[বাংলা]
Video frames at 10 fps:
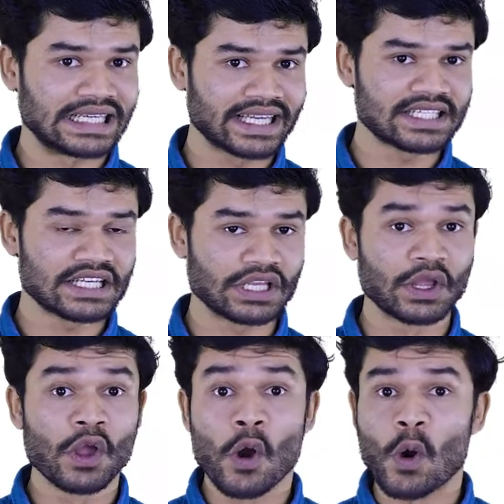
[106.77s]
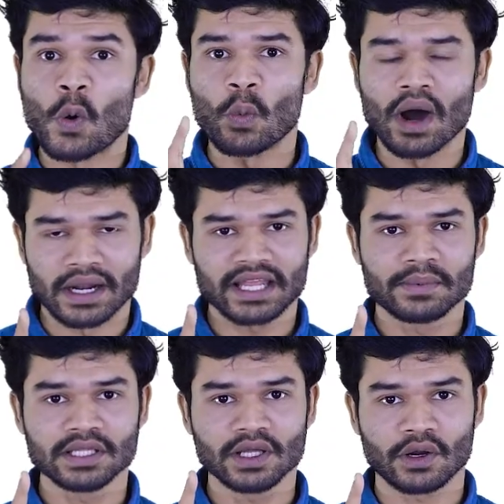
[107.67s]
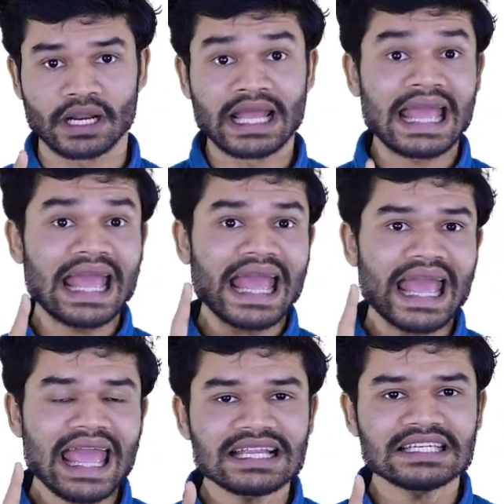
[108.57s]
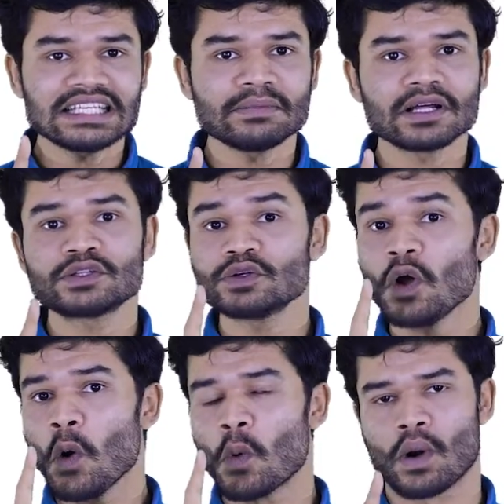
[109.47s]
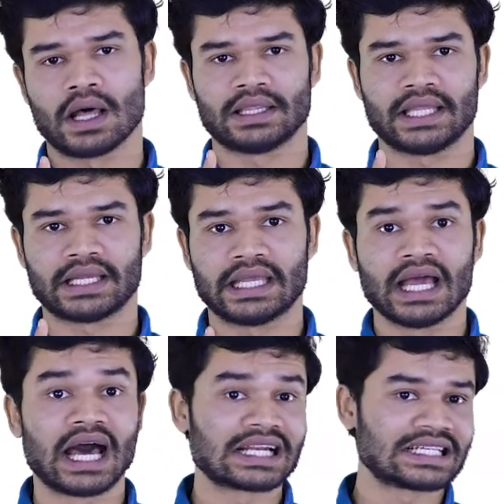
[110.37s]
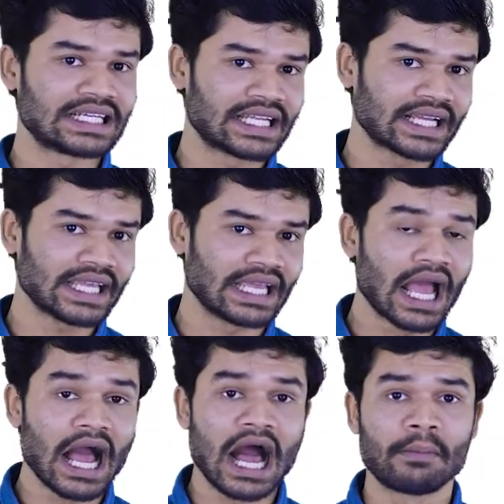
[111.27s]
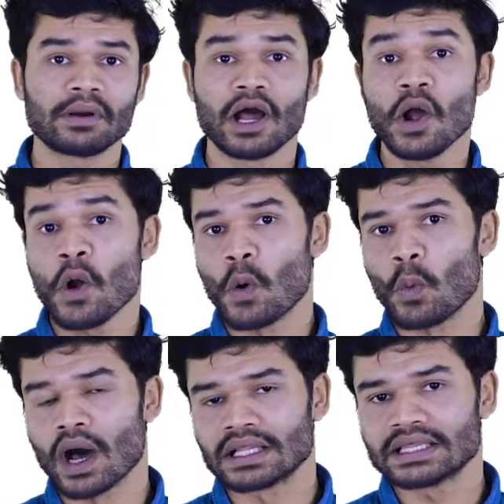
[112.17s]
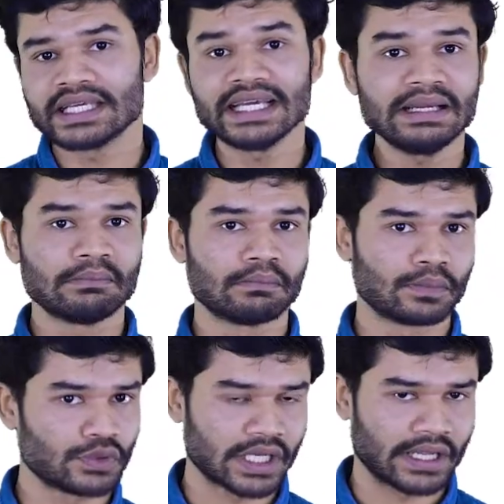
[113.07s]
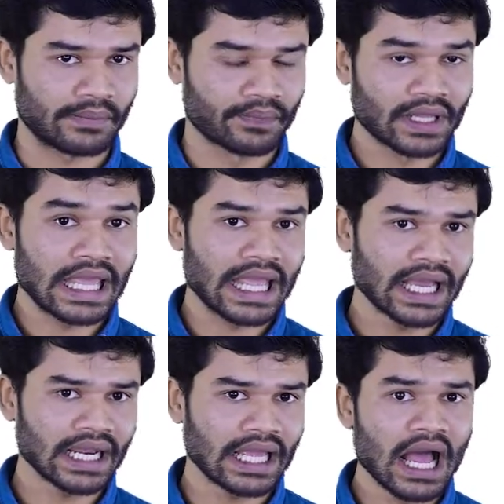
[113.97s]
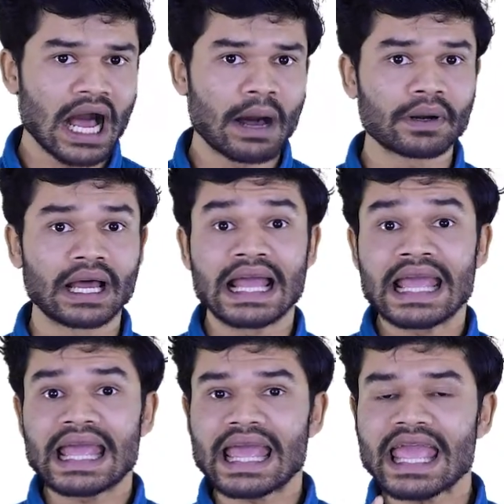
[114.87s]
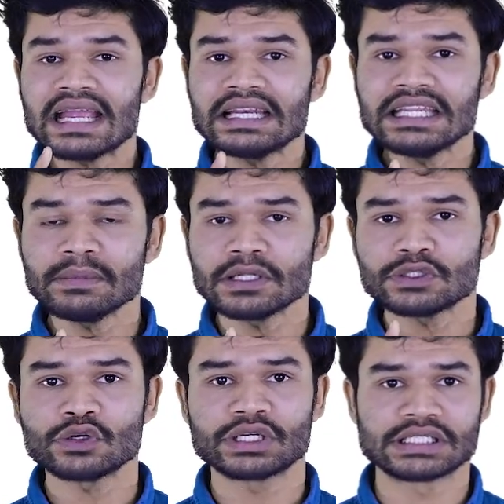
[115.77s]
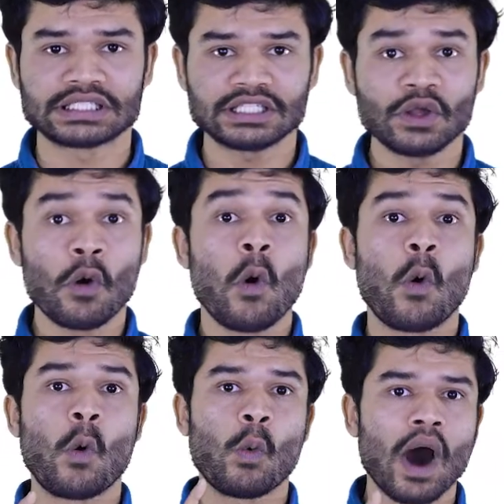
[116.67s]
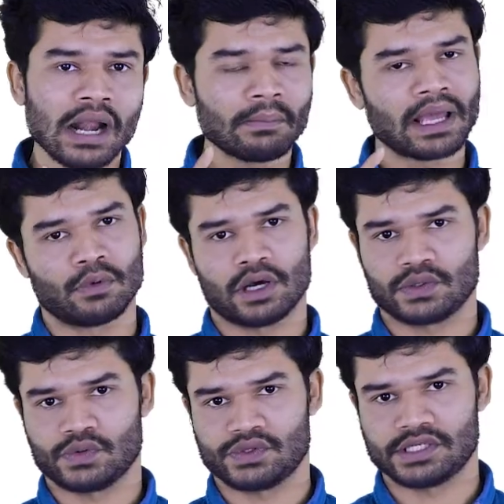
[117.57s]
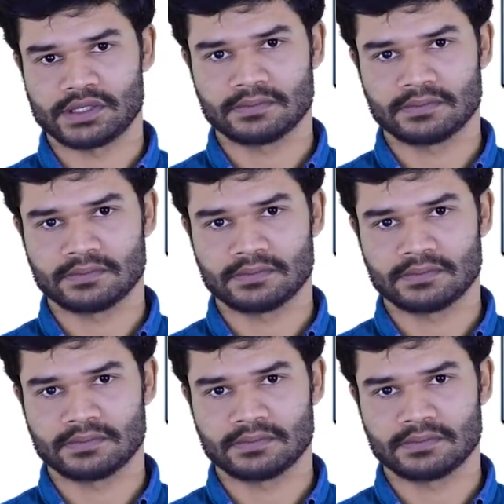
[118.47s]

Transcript: শিখেছি ওয়ানের ভেতর একটি মাত্র ওয়ান থাকে আর সেটাকে আমরা ওয়ান দিয়ে বুঝাই এখানে আমরা একটি মাত্র ডিজিট ওয়ান ব্যবহার করছি